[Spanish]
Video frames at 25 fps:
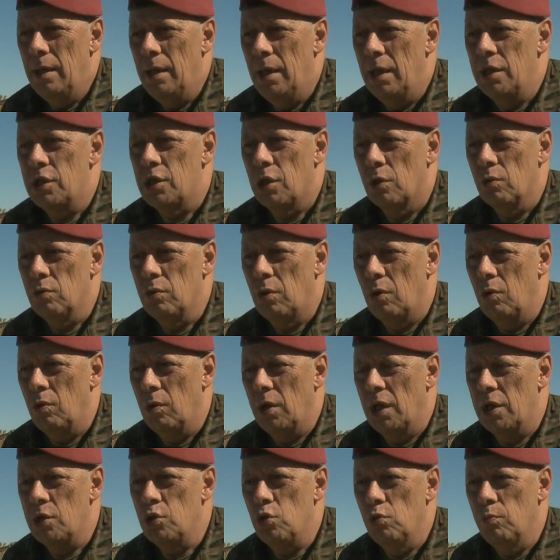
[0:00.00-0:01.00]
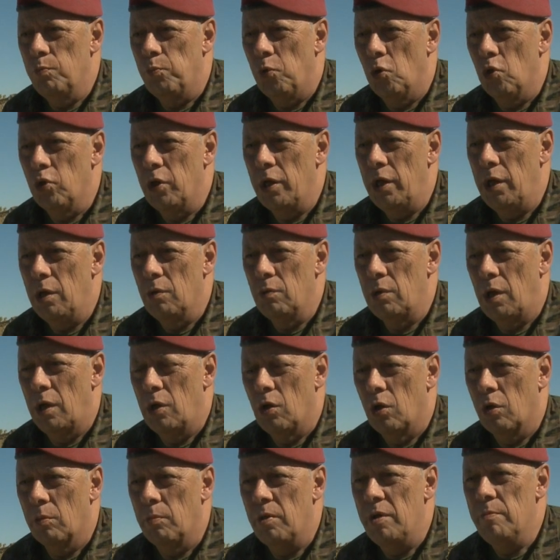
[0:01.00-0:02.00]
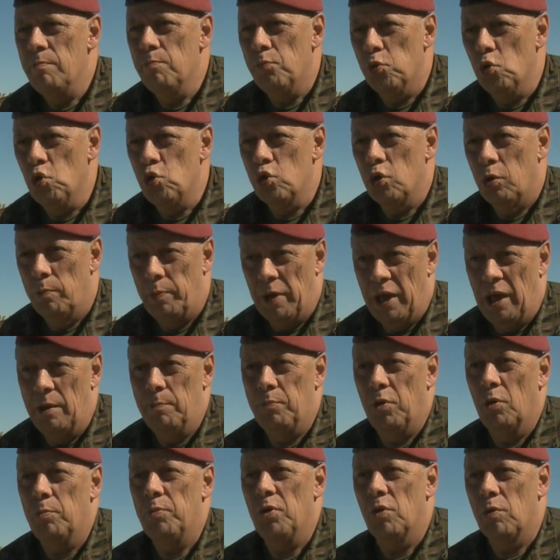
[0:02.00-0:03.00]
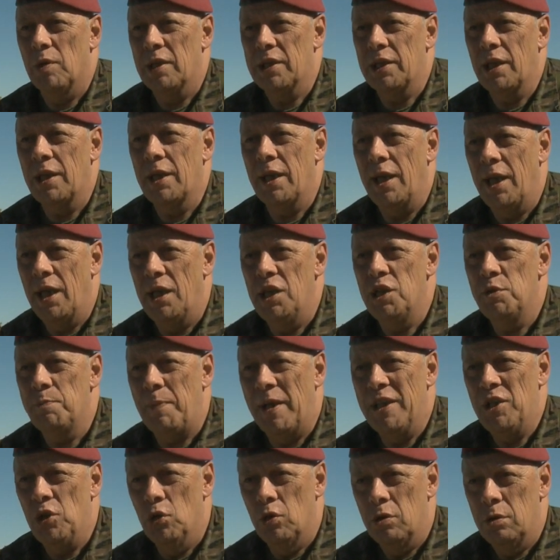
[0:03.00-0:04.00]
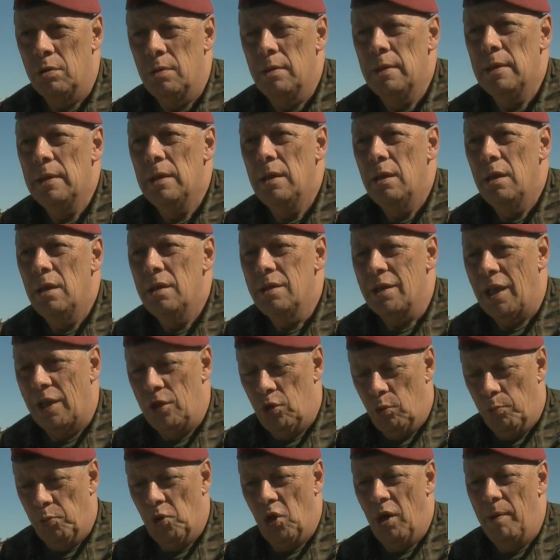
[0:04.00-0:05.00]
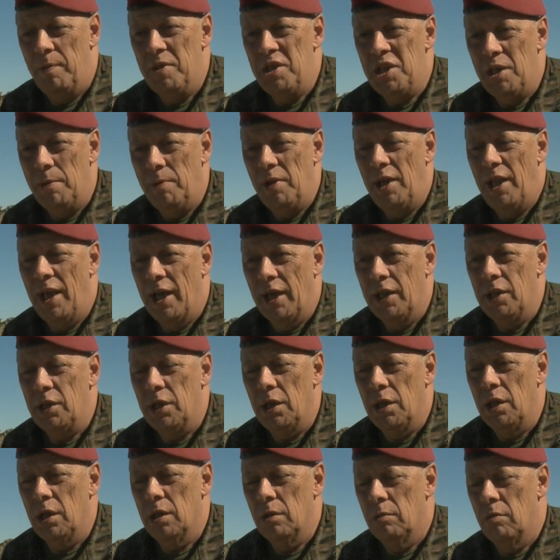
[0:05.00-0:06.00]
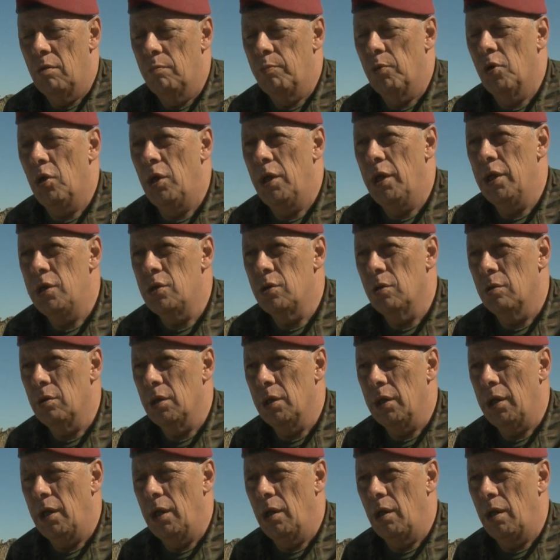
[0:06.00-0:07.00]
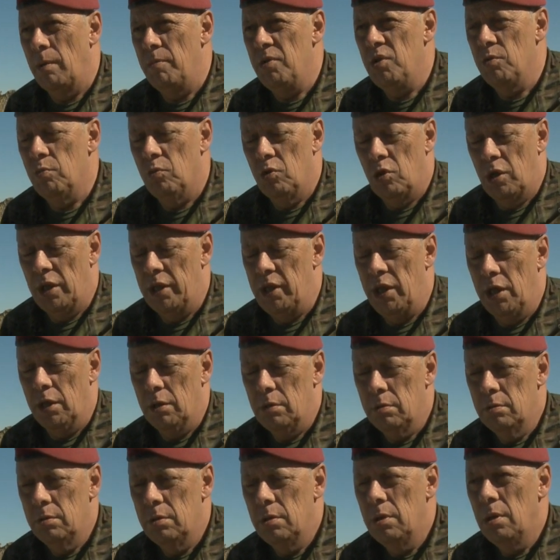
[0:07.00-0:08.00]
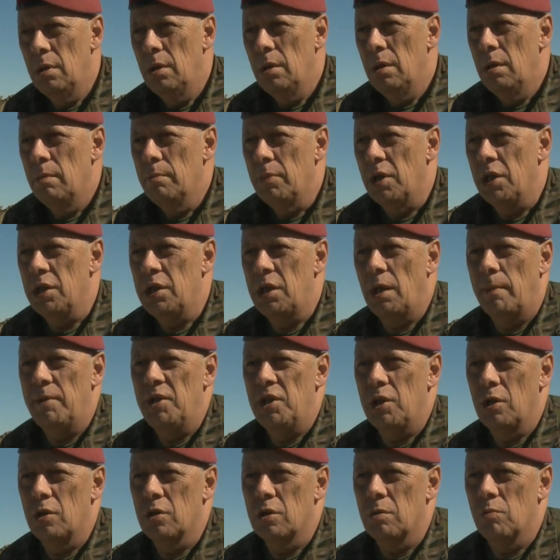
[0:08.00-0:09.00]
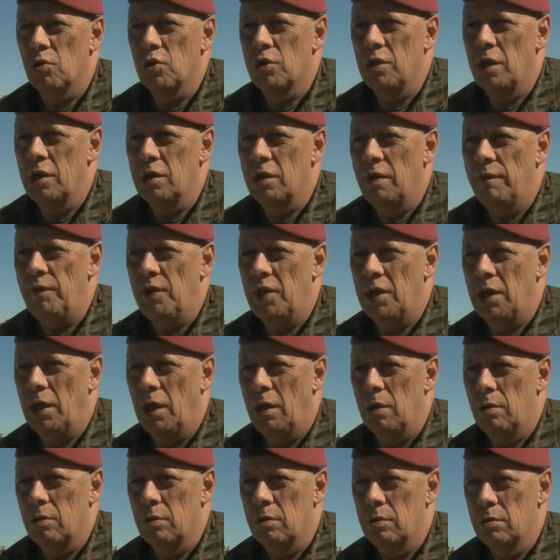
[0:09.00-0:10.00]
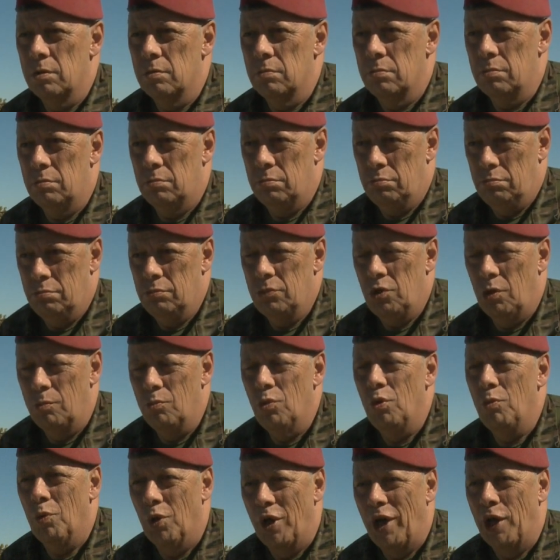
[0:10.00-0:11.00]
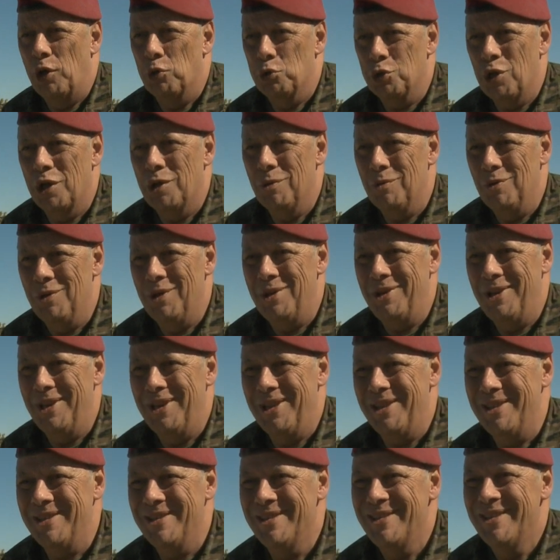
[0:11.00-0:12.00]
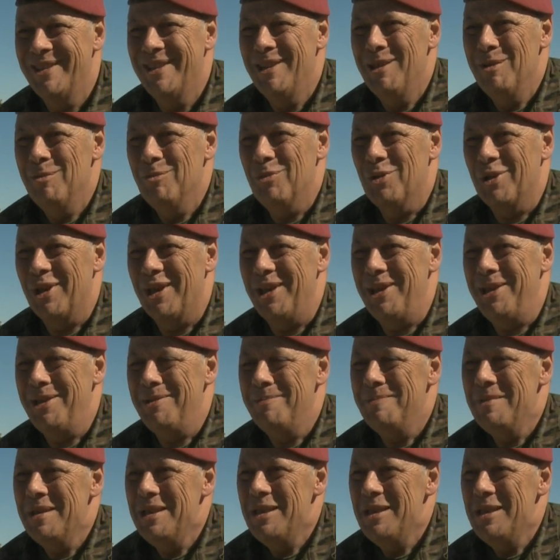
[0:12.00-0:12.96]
En segundo lugar supone un enorme impulso para el propio cuartel general español tanto por la visibilidad que tiene como por el hecho de que ahora mismo ayer precisamente nos hemos certificado con, muy buena nota, como dicen por ahí,